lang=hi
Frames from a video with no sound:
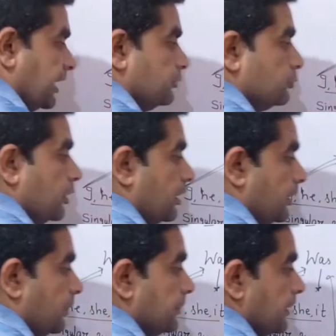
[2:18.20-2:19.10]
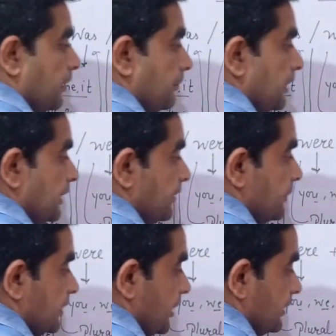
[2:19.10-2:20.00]
एडवर्ब हमें ये
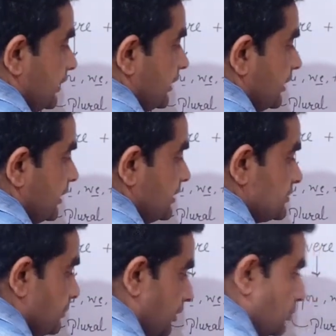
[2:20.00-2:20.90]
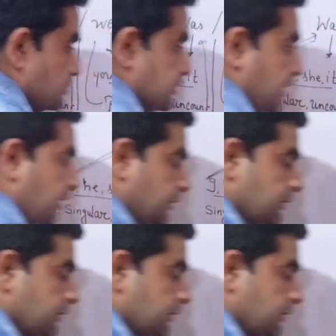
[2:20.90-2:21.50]
बताती हैं कि इसमें कौन सा